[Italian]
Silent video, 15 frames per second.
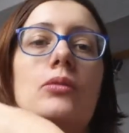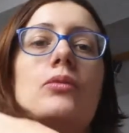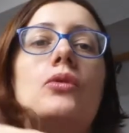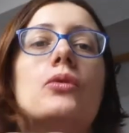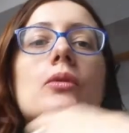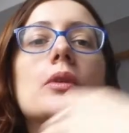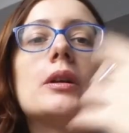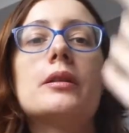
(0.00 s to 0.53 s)

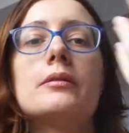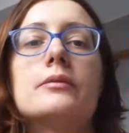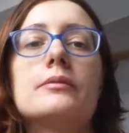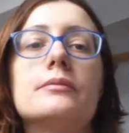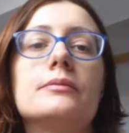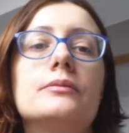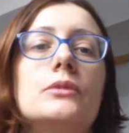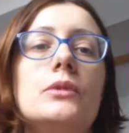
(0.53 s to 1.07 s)
comunque mh,
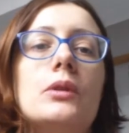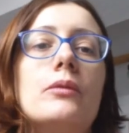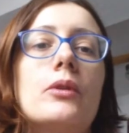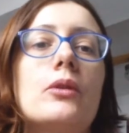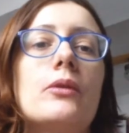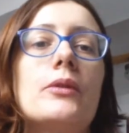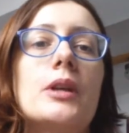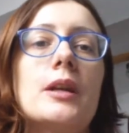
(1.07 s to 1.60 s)
mm,
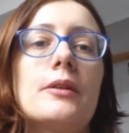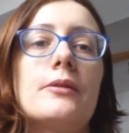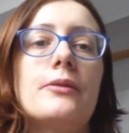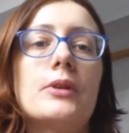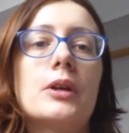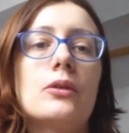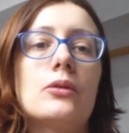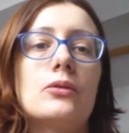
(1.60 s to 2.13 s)
dovrò avere a che
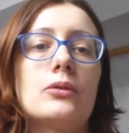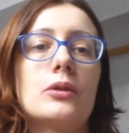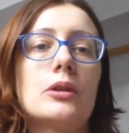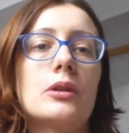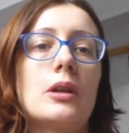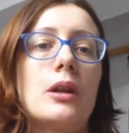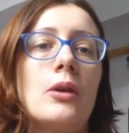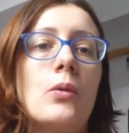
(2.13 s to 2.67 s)
fare
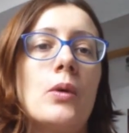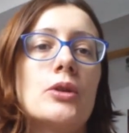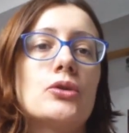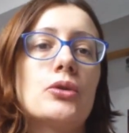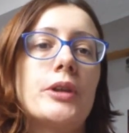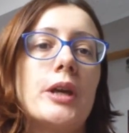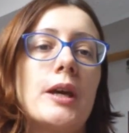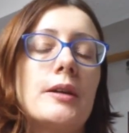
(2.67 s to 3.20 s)
con il
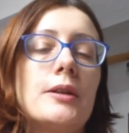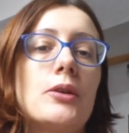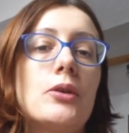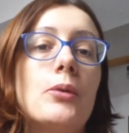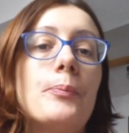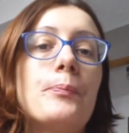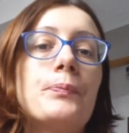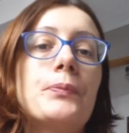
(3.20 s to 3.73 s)
linguaggio
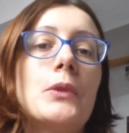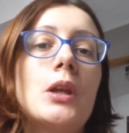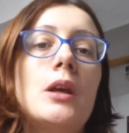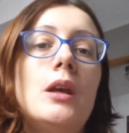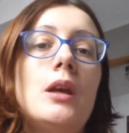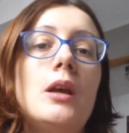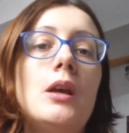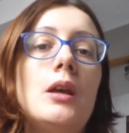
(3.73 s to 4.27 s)
tecnico
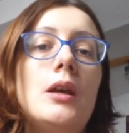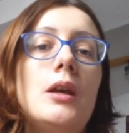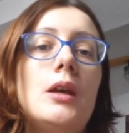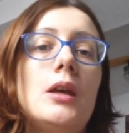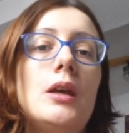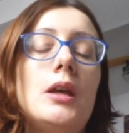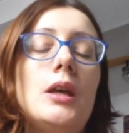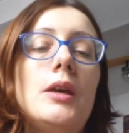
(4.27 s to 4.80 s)

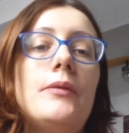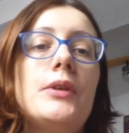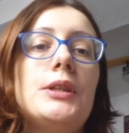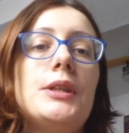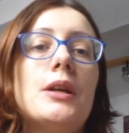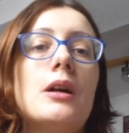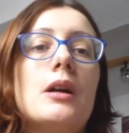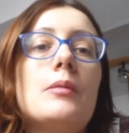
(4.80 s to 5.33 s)
e
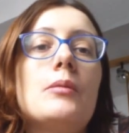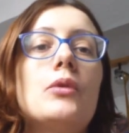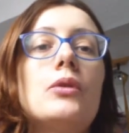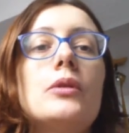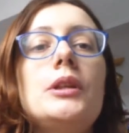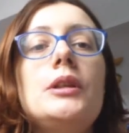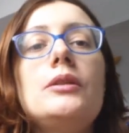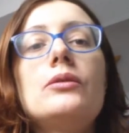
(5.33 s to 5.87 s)
vediamo
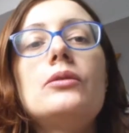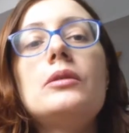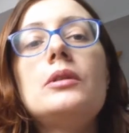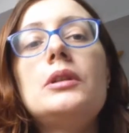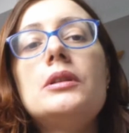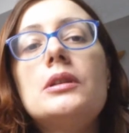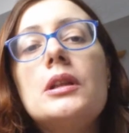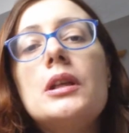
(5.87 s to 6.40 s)

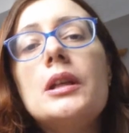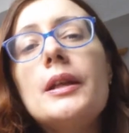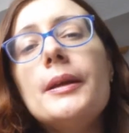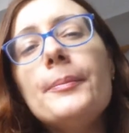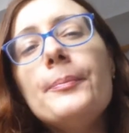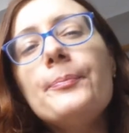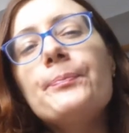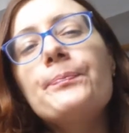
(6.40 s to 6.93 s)
inoltre
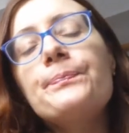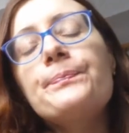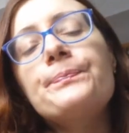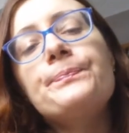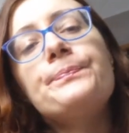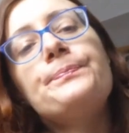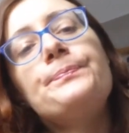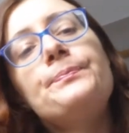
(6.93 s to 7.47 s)

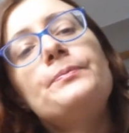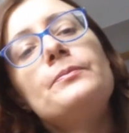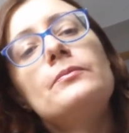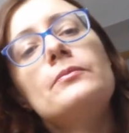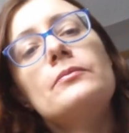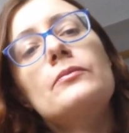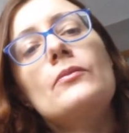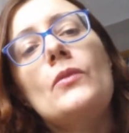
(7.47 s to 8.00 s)
mh,
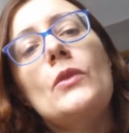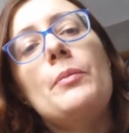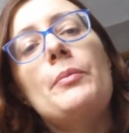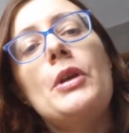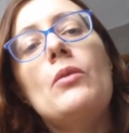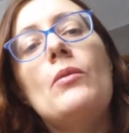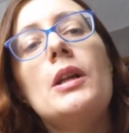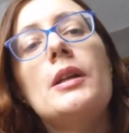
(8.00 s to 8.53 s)
mm,
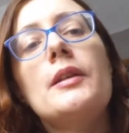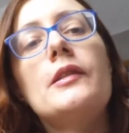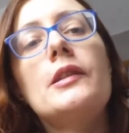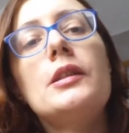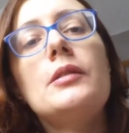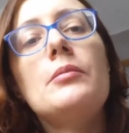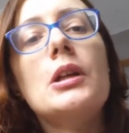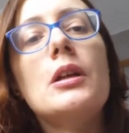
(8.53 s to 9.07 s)
per qualche
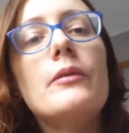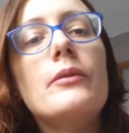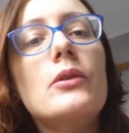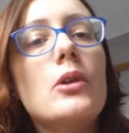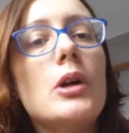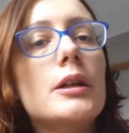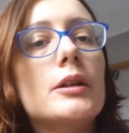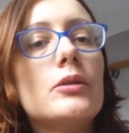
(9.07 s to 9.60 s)
settimana
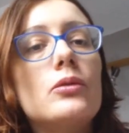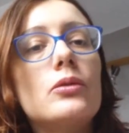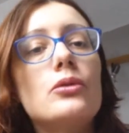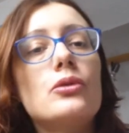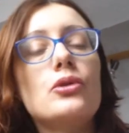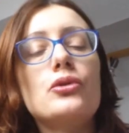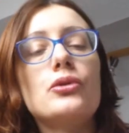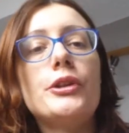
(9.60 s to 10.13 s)
avrò anche un
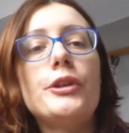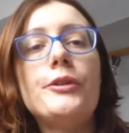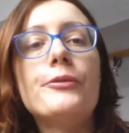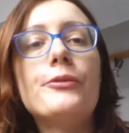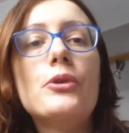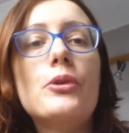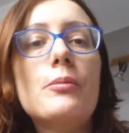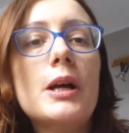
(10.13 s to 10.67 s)
corso di
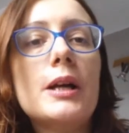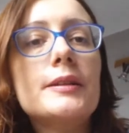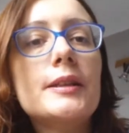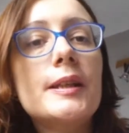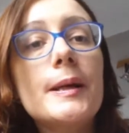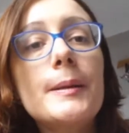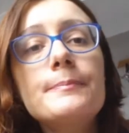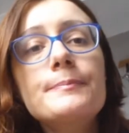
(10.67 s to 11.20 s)

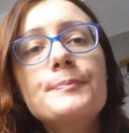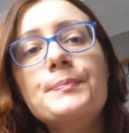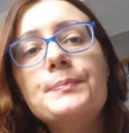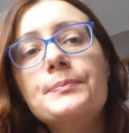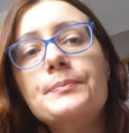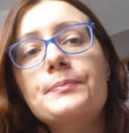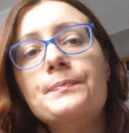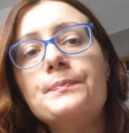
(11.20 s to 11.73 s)
informatica
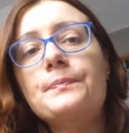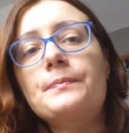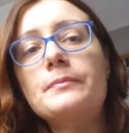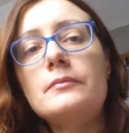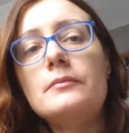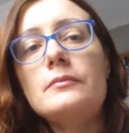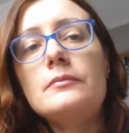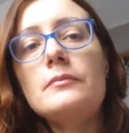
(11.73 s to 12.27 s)

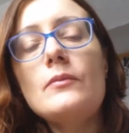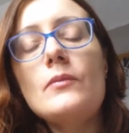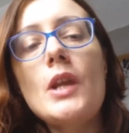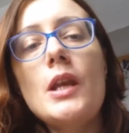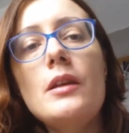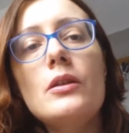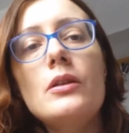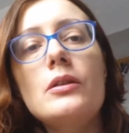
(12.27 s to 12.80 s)

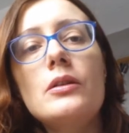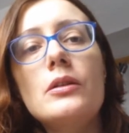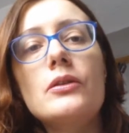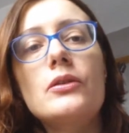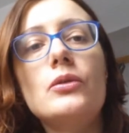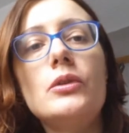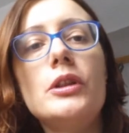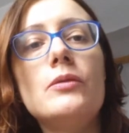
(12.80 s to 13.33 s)
eh,
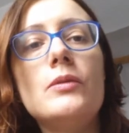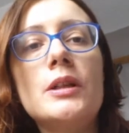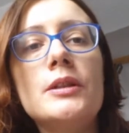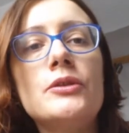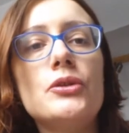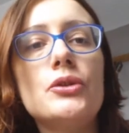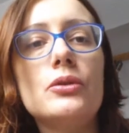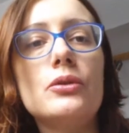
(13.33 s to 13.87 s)
sul
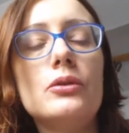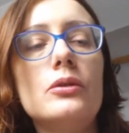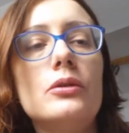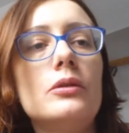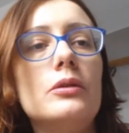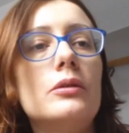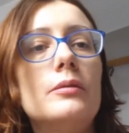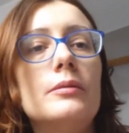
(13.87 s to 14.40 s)

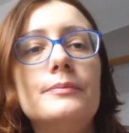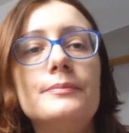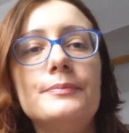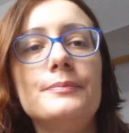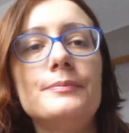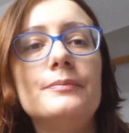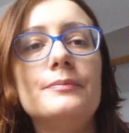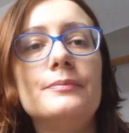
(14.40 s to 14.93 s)
linguaggio
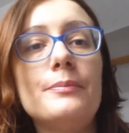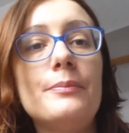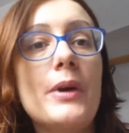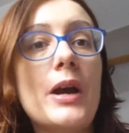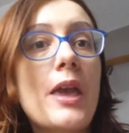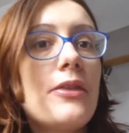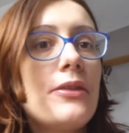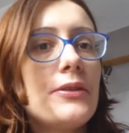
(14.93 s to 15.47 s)
mh, mm,
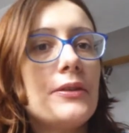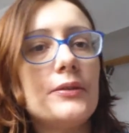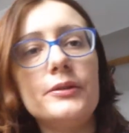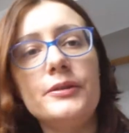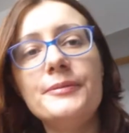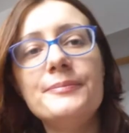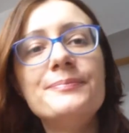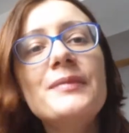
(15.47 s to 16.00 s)

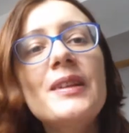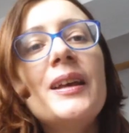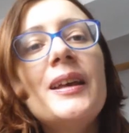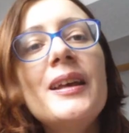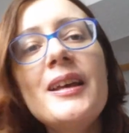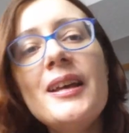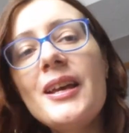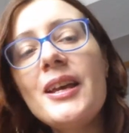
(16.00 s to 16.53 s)
Python
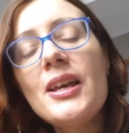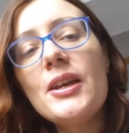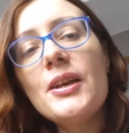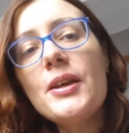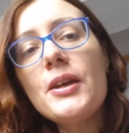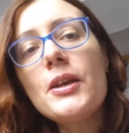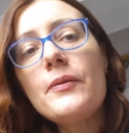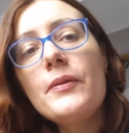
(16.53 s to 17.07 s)

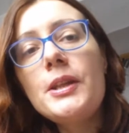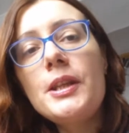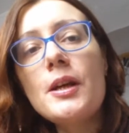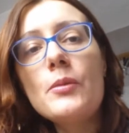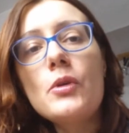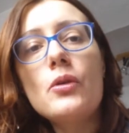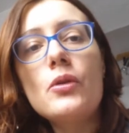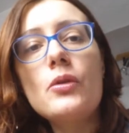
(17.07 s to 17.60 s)
e
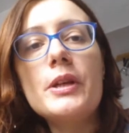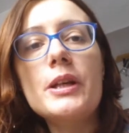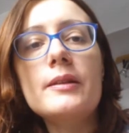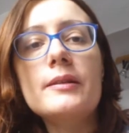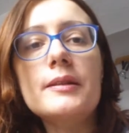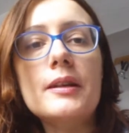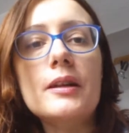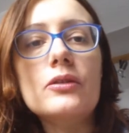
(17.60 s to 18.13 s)
vediamo come
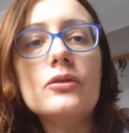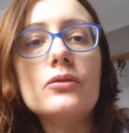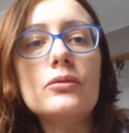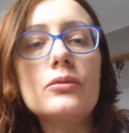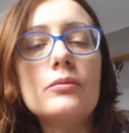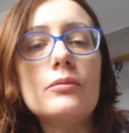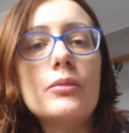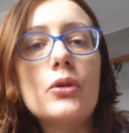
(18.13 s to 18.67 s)
andrà.
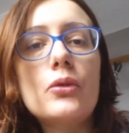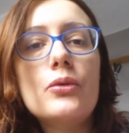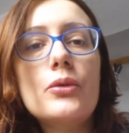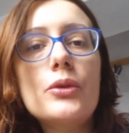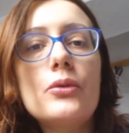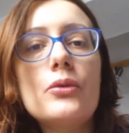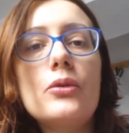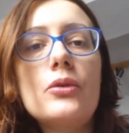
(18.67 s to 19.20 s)
Sono un po'
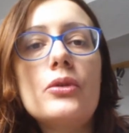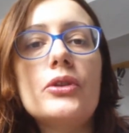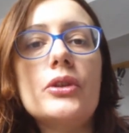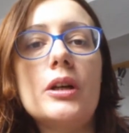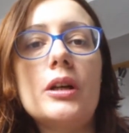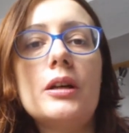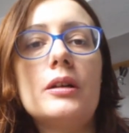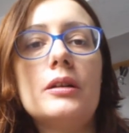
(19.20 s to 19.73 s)

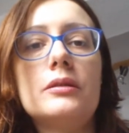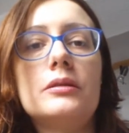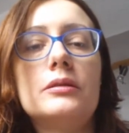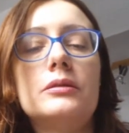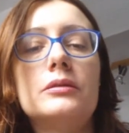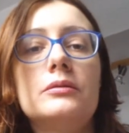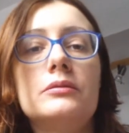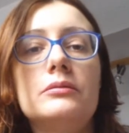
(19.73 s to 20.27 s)
curiosa,
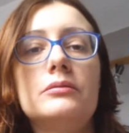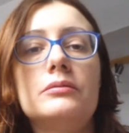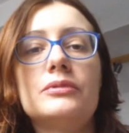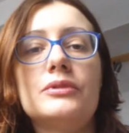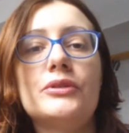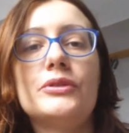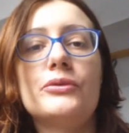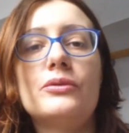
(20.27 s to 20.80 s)
ehm,
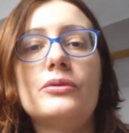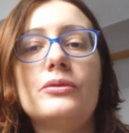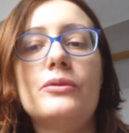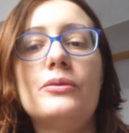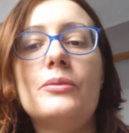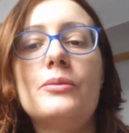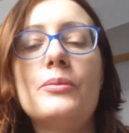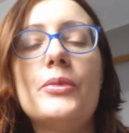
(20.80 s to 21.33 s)
sono
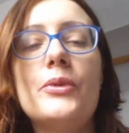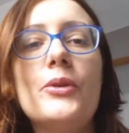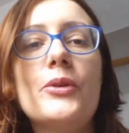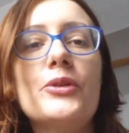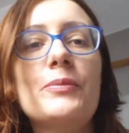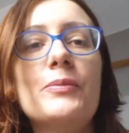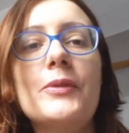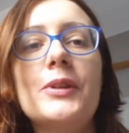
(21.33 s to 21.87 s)
un po'
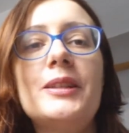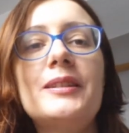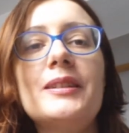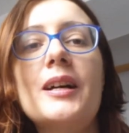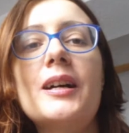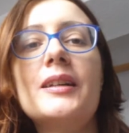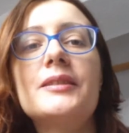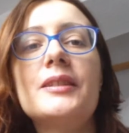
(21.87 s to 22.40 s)

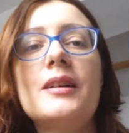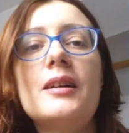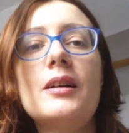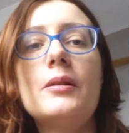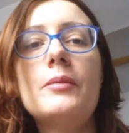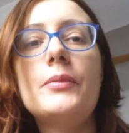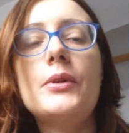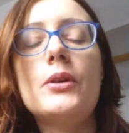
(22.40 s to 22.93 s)

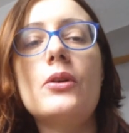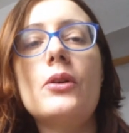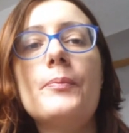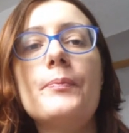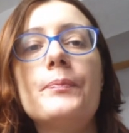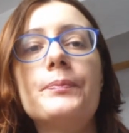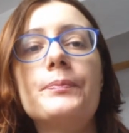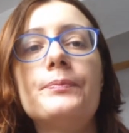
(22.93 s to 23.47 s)
spaventata, però
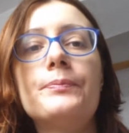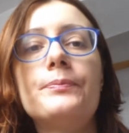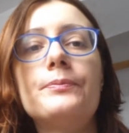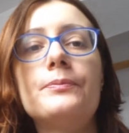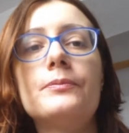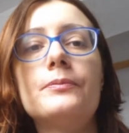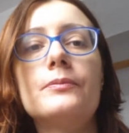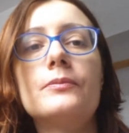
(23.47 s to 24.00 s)
mh,
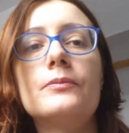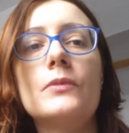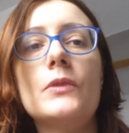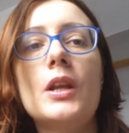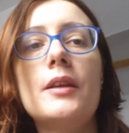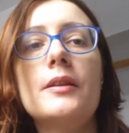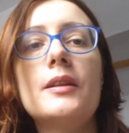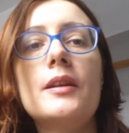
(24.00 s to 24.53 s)
mm,
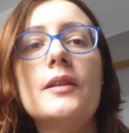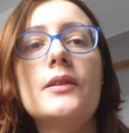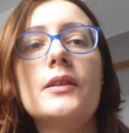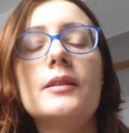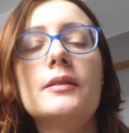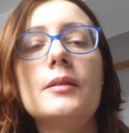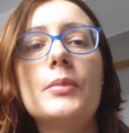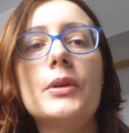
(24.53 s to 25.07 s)
è
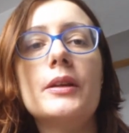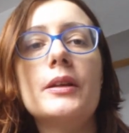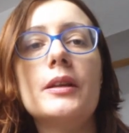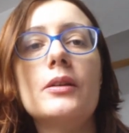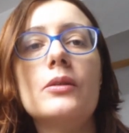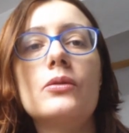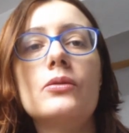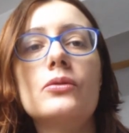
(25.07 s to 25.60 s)
interessante
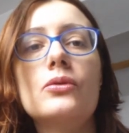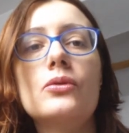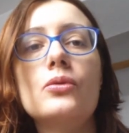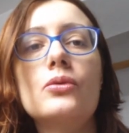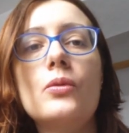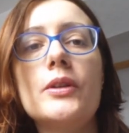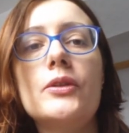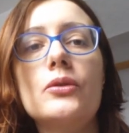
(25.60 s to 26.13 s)
perché
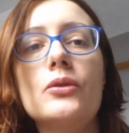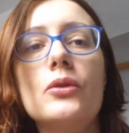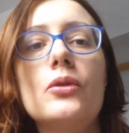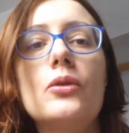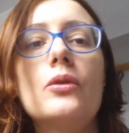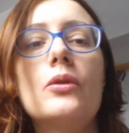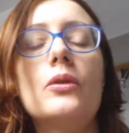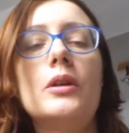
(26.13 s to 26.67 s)
su
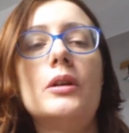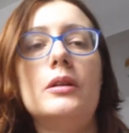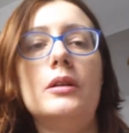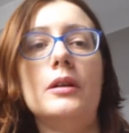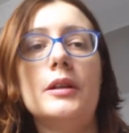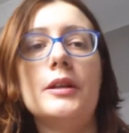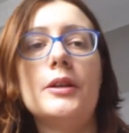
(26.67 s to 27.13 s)
questo eh,